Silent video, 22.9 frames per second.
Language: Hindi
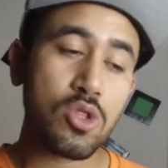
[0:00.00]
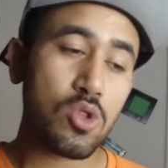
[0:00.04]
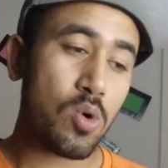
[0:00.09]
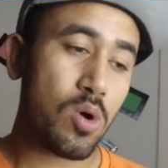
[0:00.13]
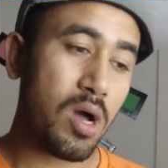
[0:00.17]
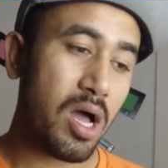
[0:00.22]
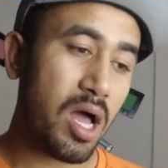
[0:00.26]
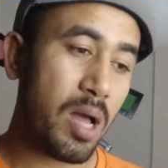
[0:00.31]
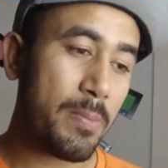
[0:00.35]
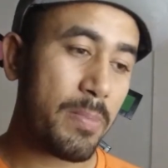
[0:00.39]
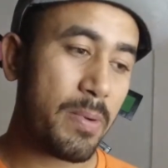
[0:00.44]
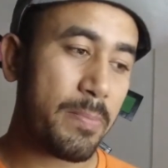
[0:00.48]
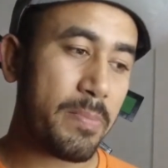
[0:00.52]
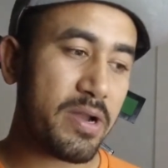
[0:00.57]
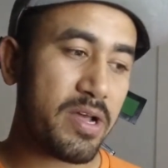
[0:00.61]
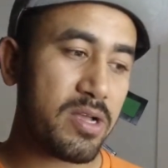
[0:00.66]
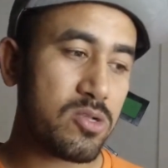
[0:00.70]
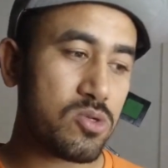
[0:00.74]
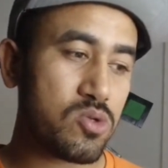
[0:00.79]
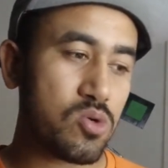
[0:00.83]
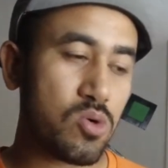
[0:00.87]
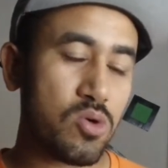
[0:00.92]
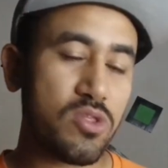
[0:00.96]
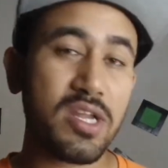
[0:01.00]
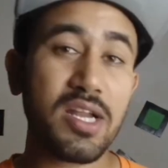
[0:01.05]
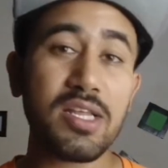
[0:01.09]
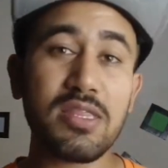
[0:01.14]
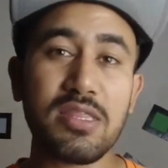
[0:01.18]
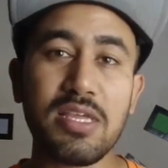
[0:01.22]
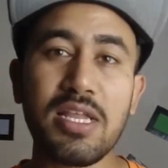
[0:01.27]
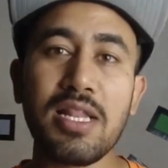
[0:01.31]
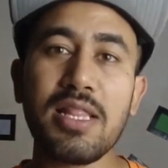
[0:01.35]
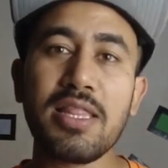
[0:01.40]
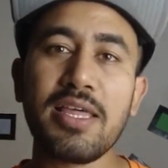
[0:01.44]
तो आप अपना जो होता है
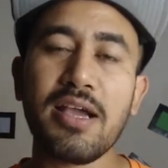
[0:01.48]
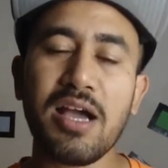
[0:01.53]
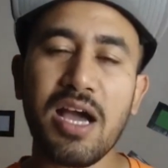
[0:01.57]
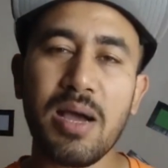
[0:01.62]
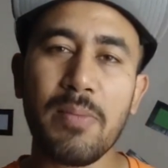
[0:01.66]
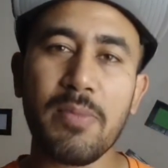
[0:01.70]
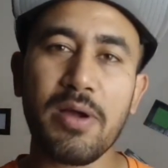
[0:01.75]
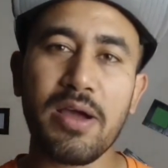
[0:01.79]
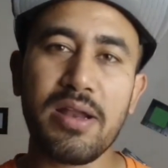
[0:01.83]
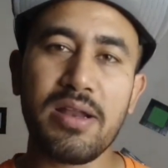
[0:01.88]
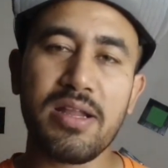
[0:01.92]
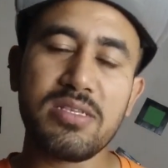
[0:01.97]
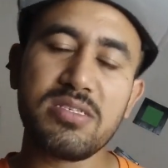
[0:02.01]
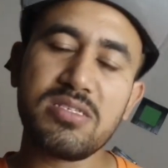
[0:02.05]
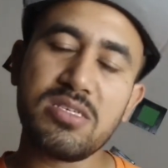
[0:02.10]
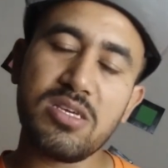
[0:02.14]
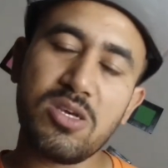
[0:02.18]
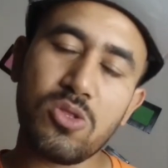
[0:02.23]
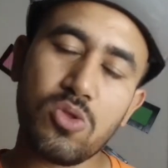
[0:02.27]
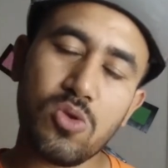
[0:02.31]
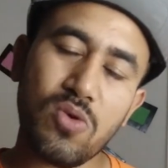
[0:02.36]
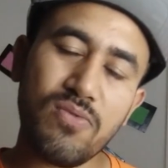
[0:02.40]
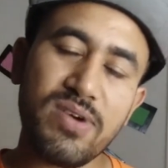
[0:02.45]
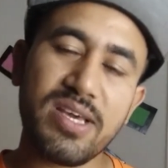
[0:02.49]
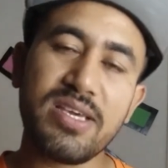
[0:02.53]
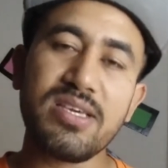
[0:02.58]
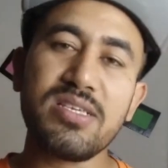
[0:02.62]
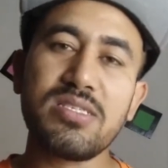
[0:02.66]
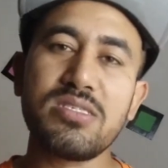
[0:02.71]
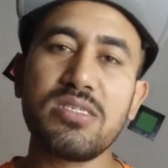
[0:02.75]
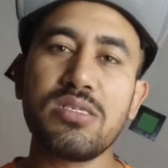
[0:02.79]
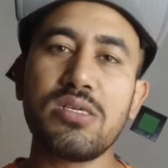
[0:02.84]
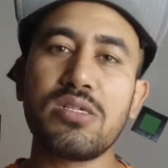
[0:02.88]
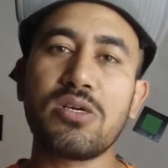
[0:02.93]
ना दिल से काम करना चाहिए तो
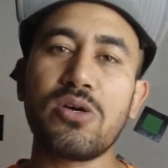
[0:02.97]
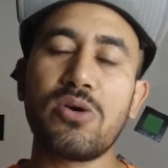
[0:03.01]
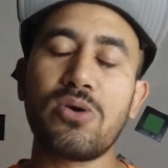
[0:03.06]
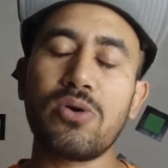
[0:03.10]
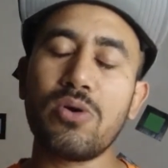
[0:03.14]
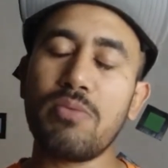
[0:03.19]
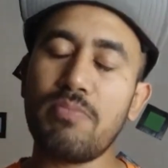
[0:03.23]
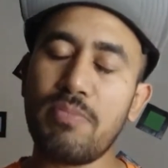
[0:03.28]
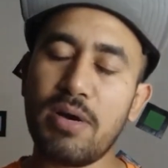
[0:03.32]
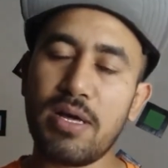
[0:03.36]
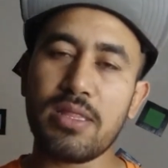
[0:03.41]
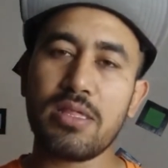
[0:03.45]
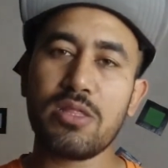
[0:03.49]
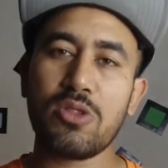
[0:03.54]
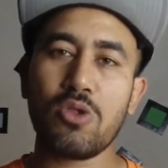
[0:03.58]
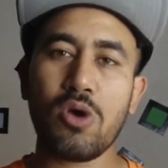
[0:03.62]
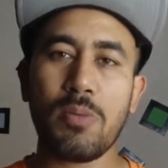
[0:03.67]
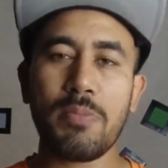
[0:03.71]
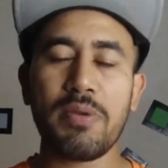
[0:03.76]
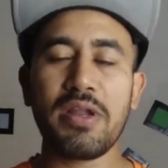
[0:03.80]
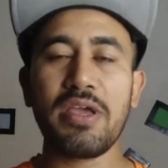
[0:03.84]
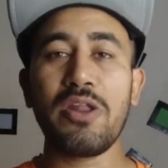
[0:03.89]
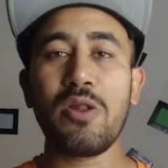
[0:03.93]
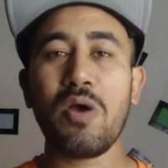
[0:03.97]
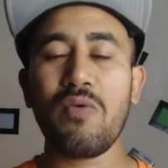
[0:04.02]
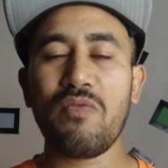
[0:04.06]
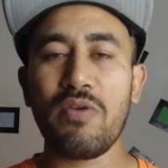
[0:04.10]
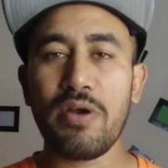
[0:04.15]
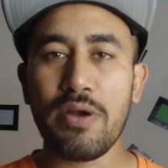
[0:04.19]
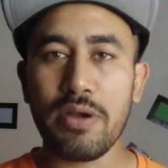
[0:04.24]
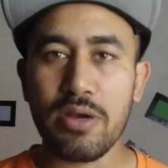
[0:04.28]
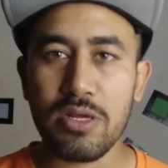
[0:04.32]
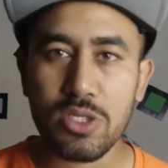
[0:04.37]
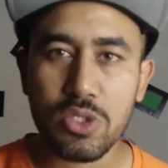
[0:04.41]
वही चीज़ करो बस तो अपने एरिया
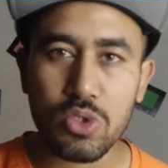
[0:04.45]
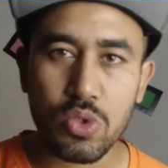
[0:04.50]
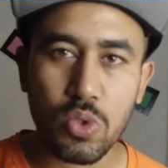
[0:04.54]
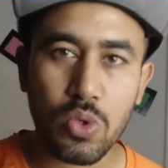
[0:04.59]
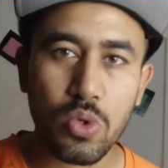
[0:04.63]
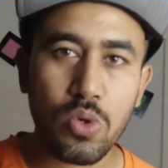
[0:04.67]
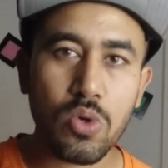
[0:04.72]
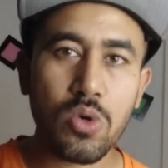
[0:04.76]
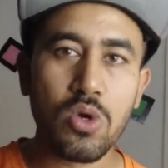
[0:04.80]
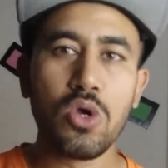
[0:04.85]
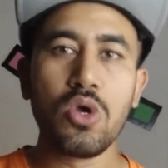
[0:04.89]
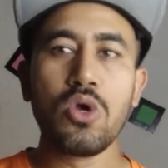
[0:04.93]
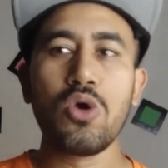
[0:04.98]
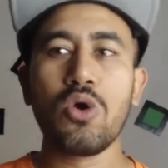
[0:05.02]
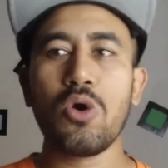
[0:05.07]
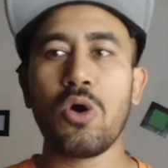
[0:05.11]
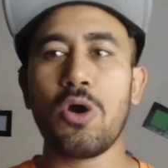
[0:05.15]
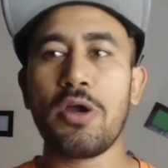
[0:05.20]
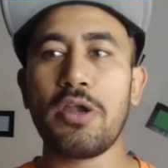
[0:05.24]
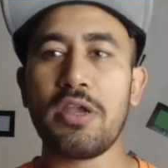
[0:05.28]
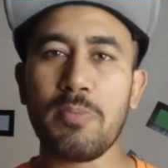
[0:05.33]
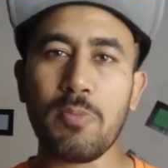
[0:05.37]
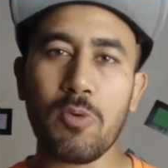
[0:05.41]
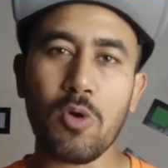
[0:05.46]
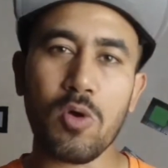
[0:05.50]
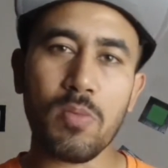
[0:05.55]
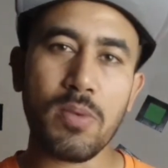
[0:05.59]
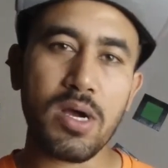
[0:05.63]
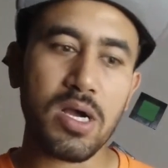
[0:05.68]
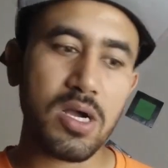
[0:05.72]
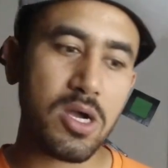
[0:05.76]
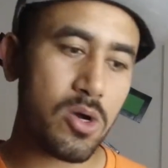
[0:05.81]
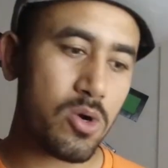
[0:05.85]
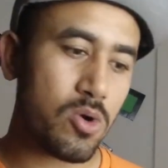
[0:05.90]
ऑफ इंटरेस्ट चुनो और
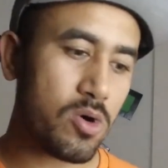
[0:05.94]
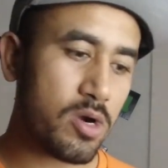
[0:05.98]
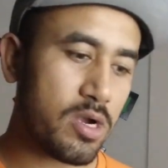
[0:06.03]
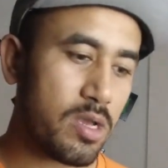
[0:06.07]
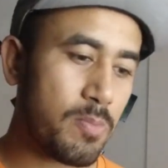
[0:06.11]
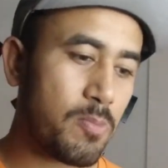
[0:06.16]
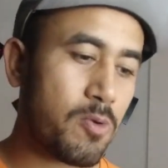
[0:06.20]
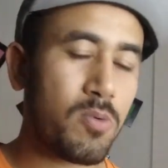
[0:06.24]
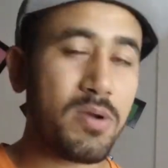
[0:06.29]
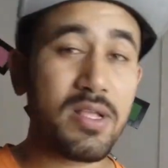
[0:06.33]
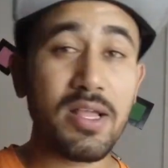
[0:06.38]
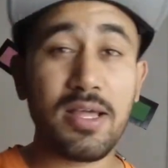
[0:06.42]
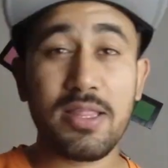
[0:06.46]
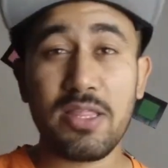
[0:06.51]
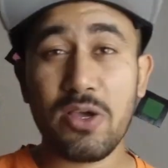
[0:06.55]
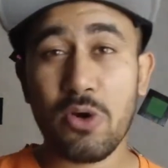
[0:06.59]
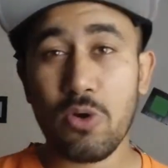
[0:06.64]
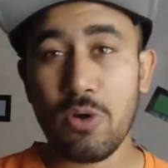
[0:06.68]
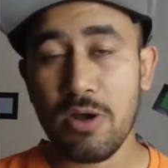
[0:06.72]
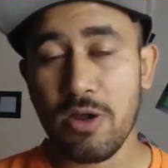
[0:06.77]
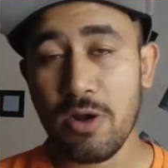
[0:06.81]
डिप्लोमा करो डिप्लोमा जैसे